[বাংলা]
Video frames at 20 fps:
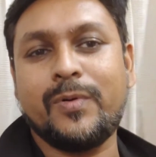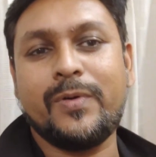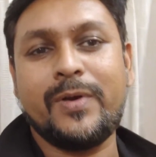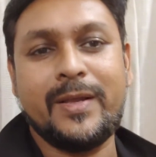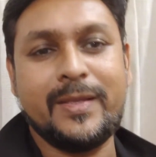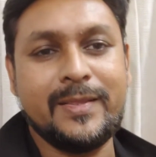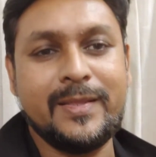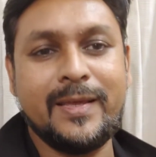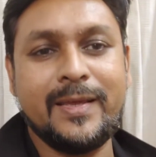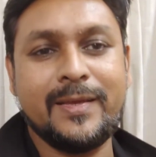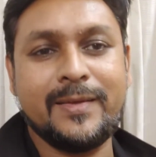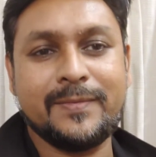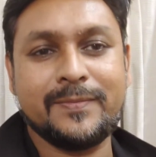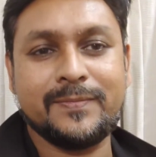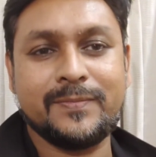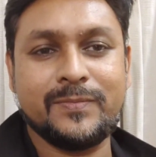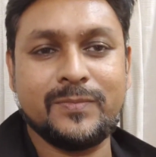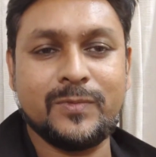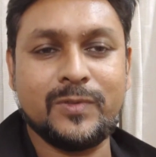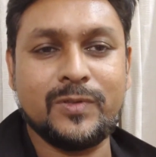করে দেয়
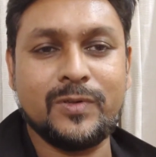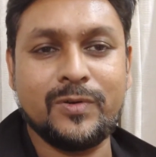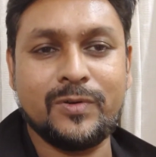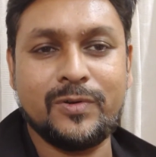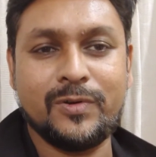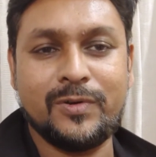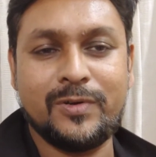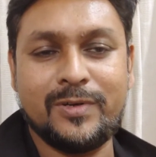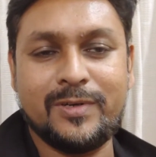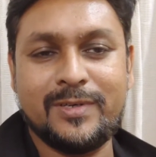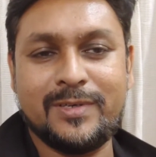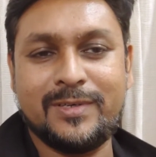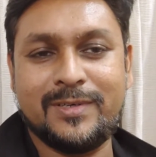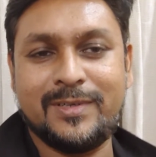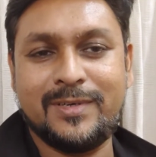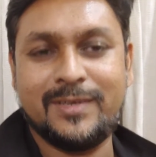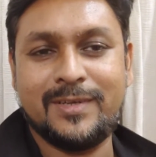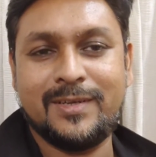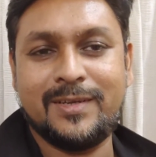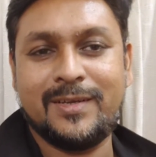তখন
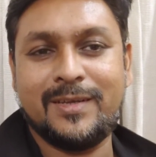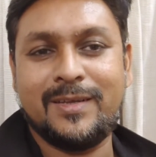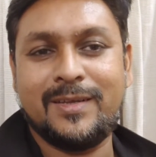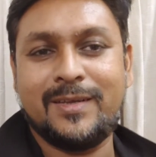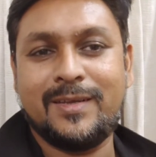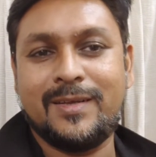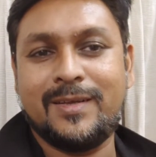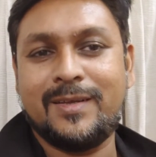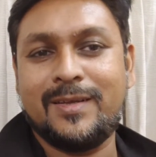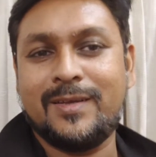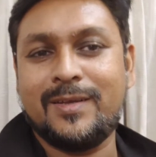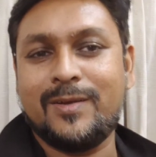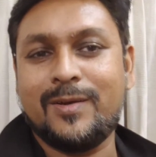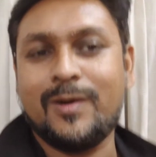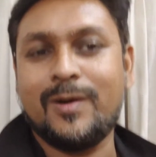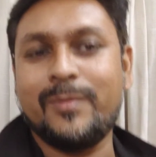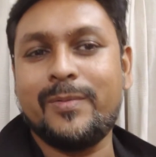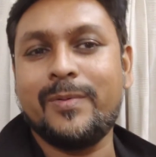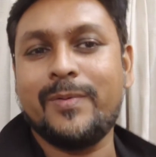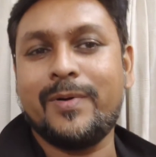
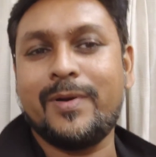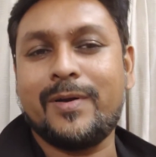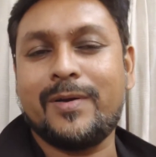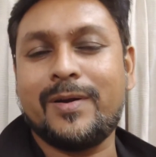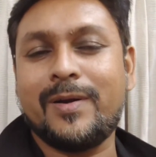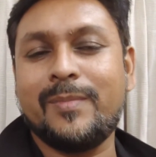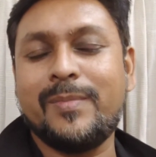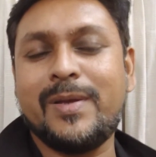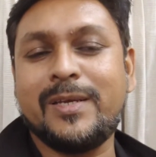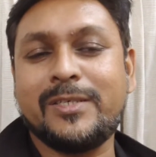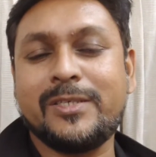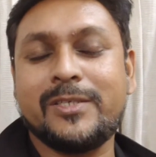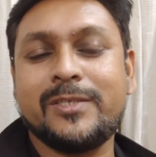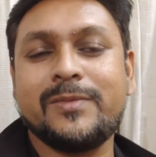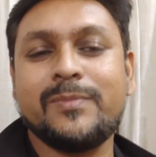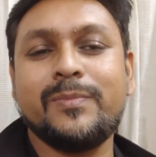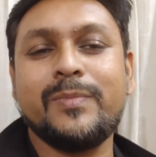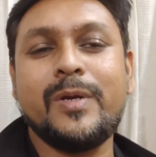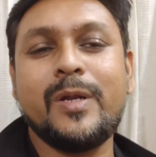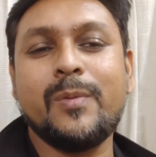অভিভাবকরা বেশ
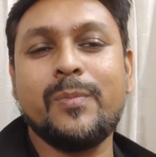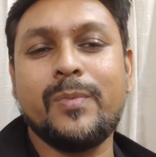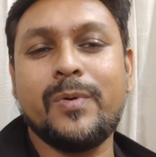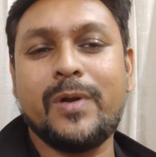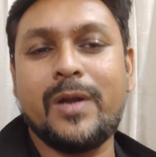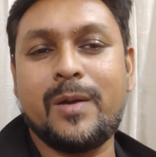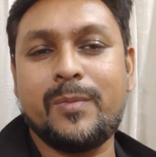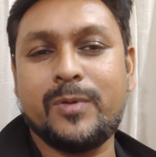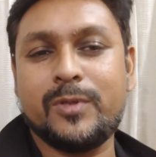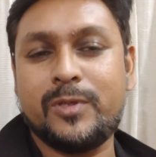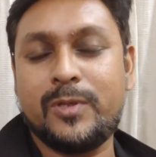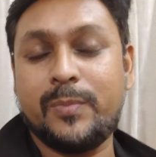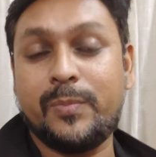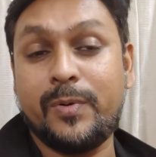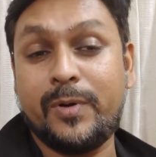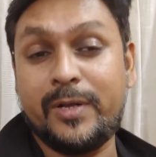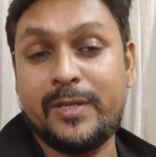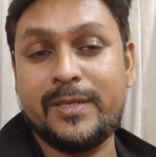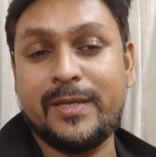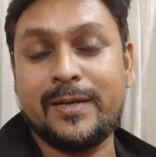বিড়ম্বনার মধ্যে
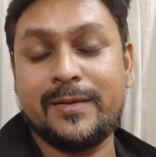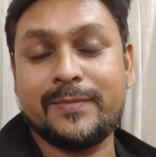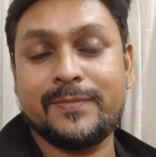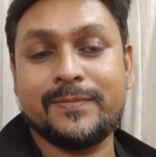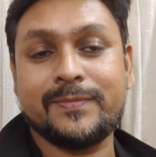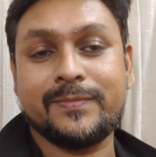পড়ে যান